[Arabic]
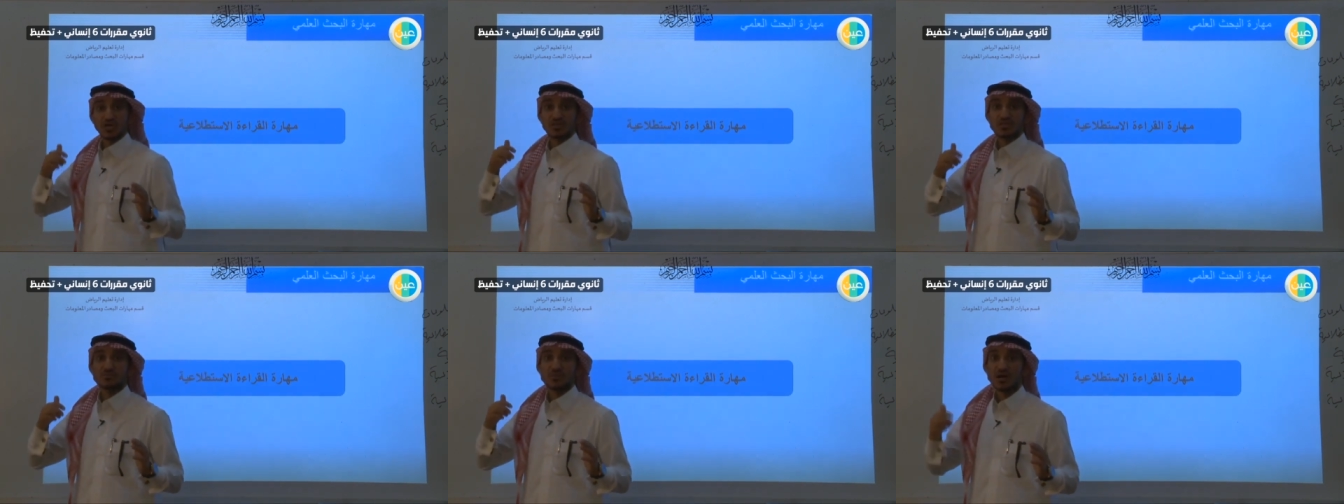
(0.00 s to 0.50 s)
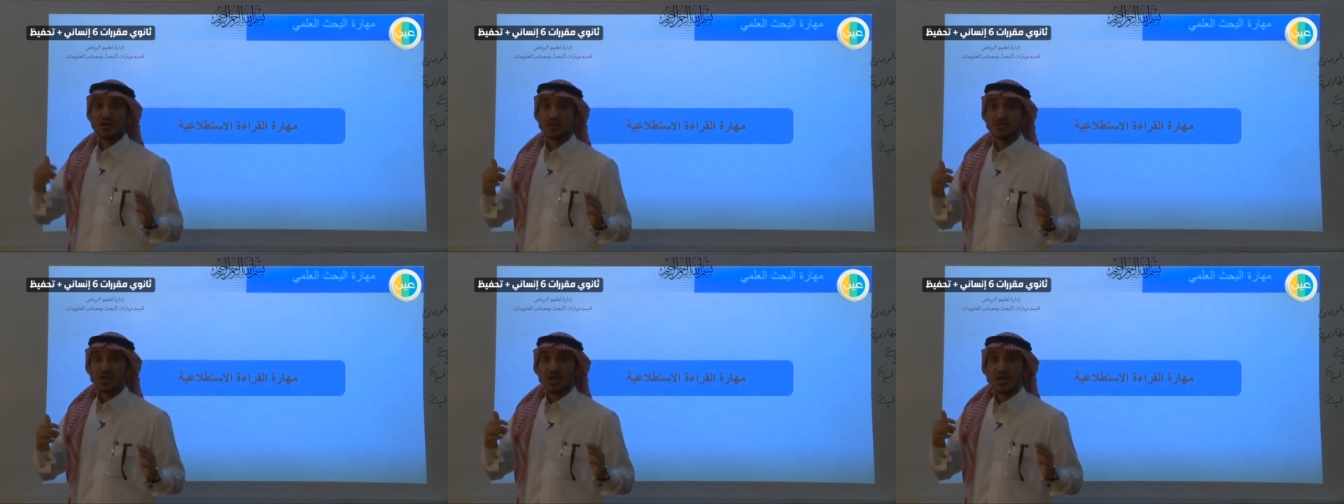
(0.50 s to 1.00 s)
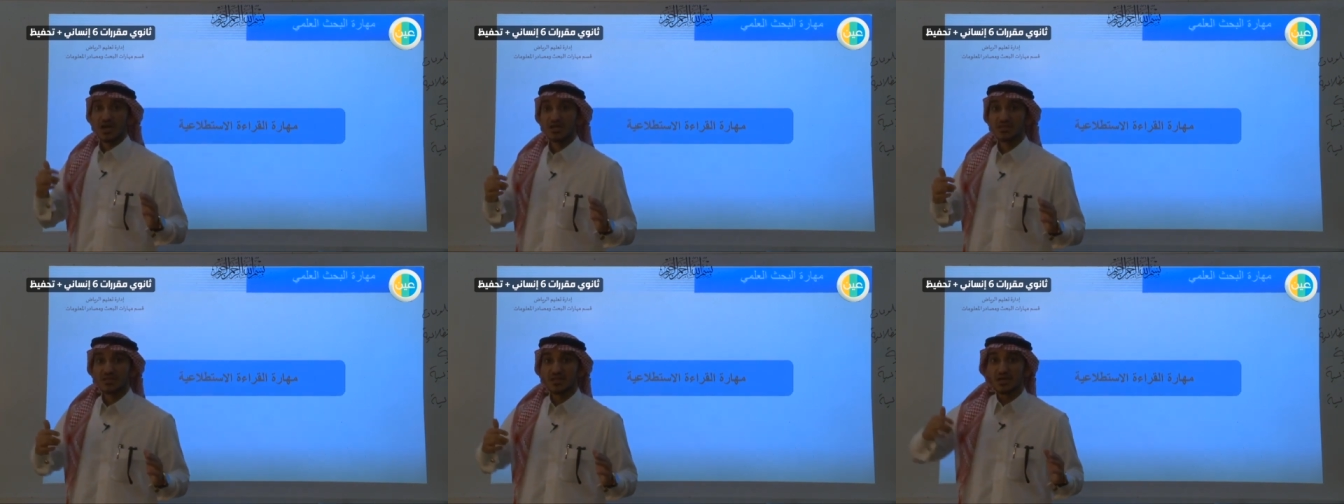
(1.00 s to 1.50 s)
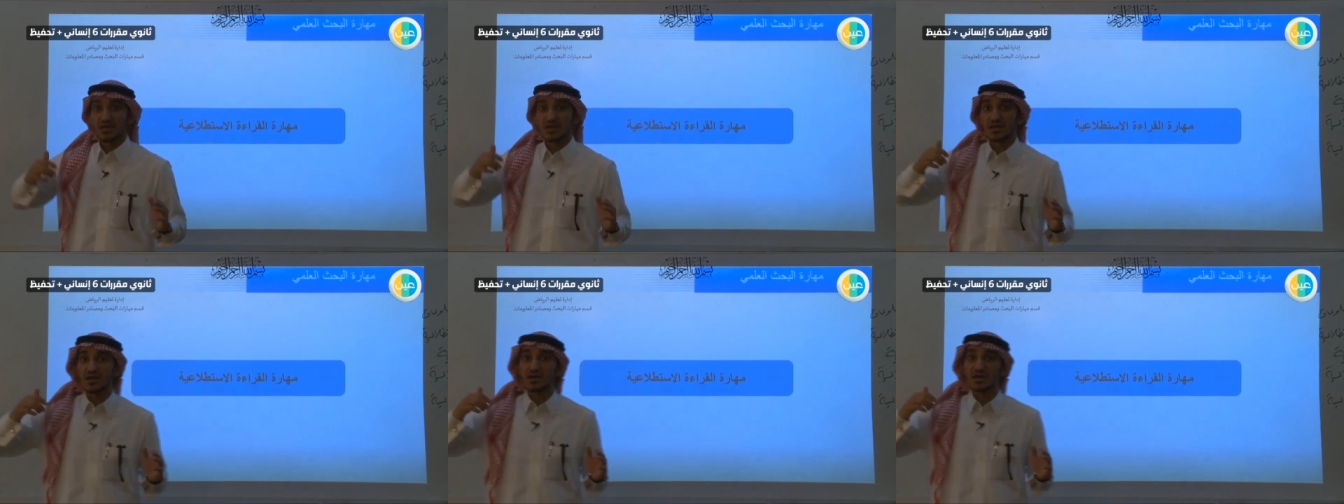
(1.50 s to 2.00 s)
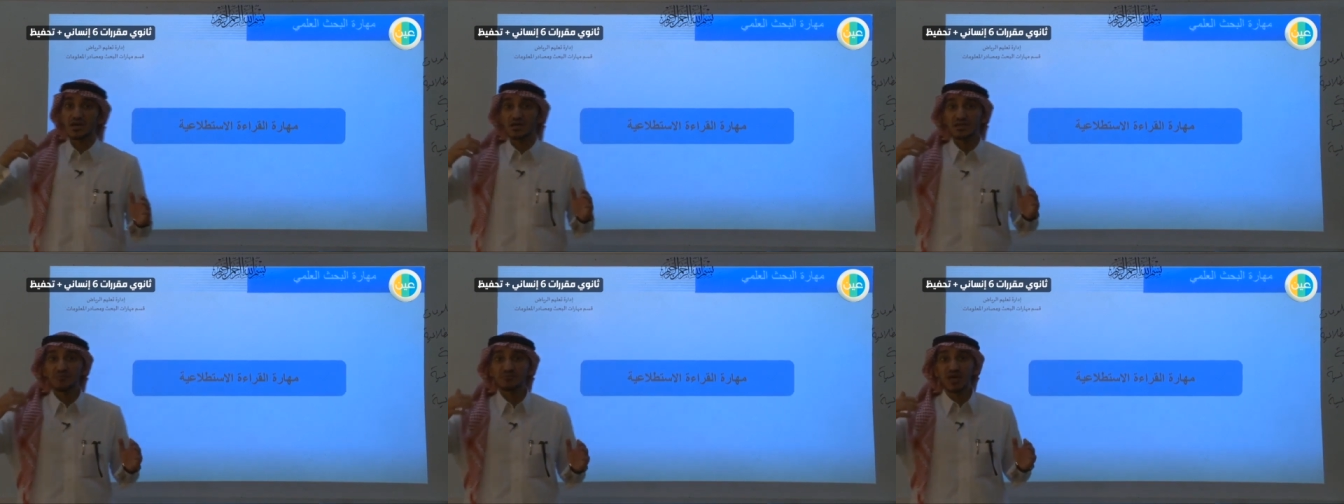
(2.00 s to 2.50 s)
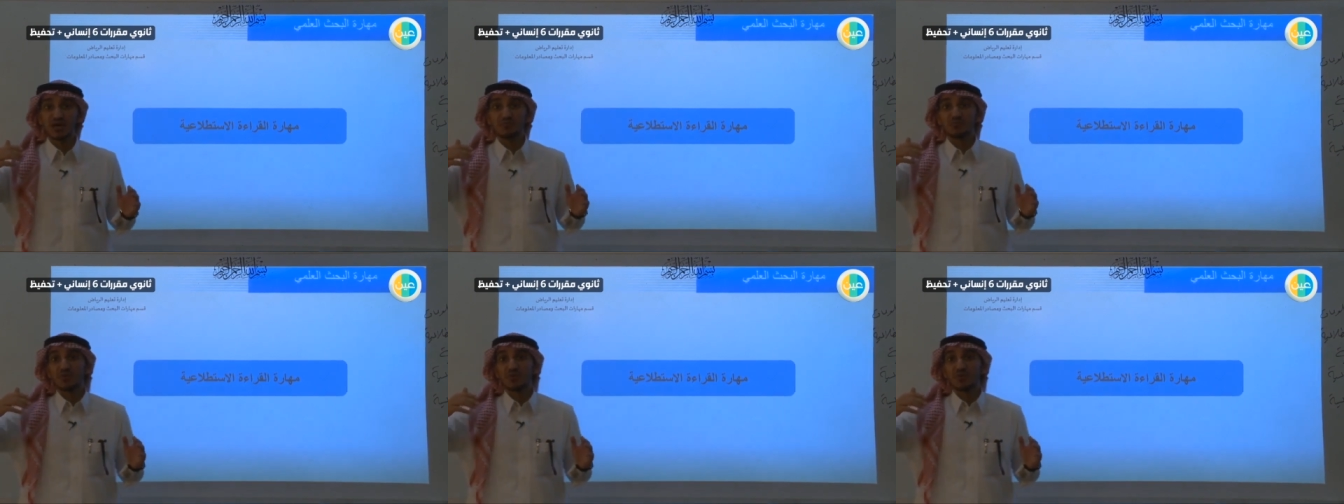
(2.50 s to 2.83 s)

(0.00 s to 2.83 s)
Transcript: أن الباحث ان آه، يبدا